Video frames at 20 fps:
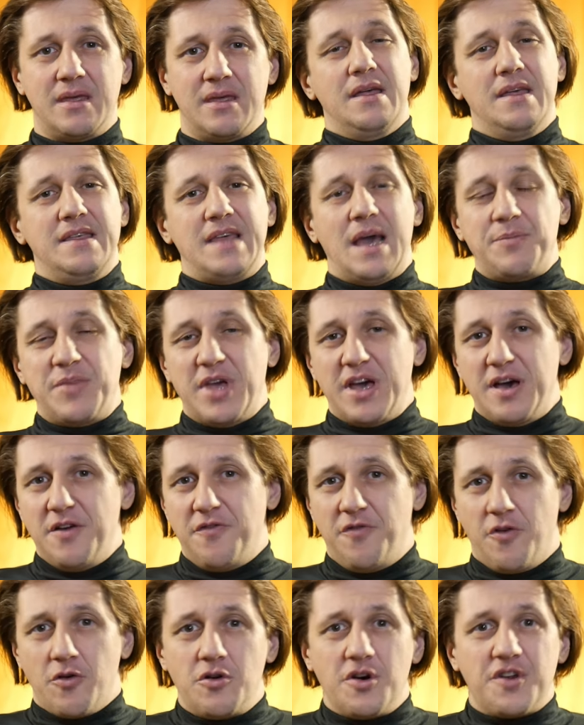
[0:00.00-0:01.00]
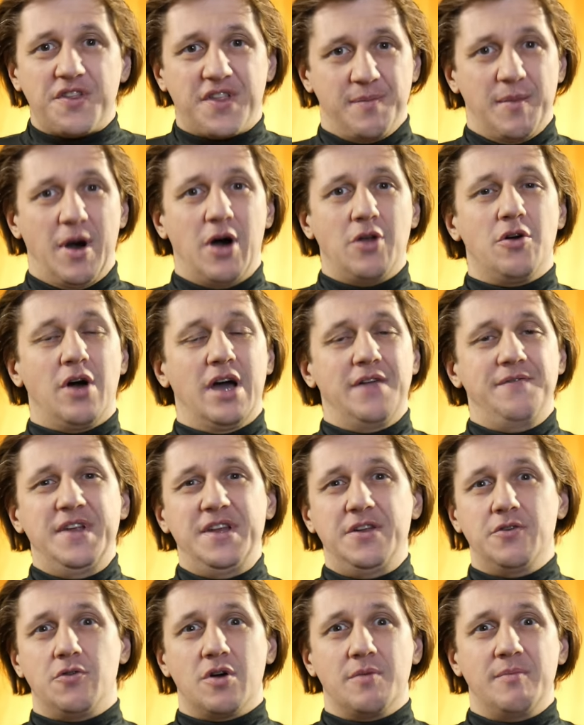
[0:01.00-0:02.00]
Ich habe ja vor kurzem auch noch ein
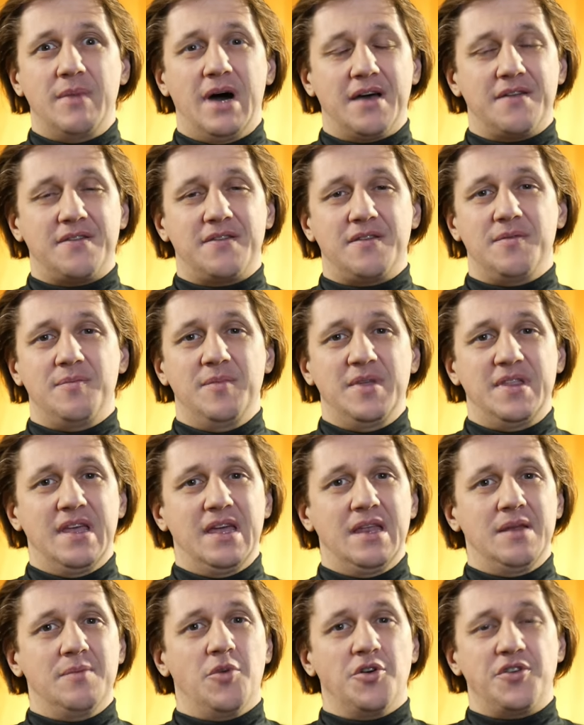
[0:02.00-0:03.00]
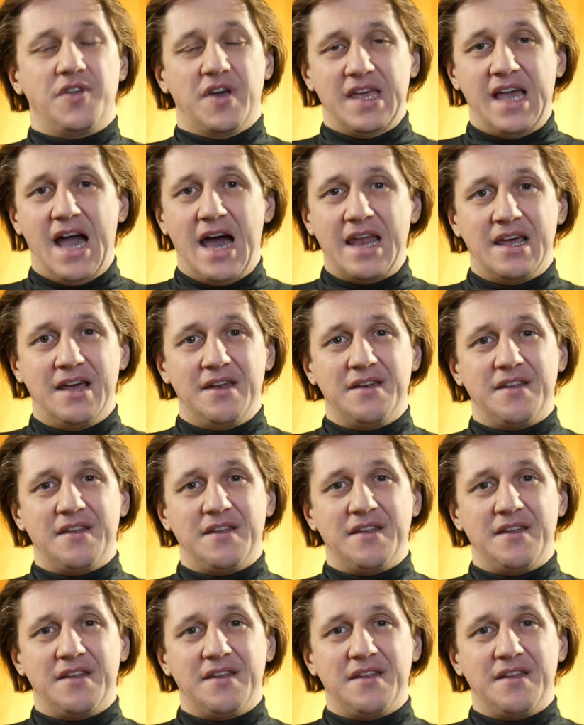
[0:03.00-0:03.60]
Video gemacht mit den Meuterianern,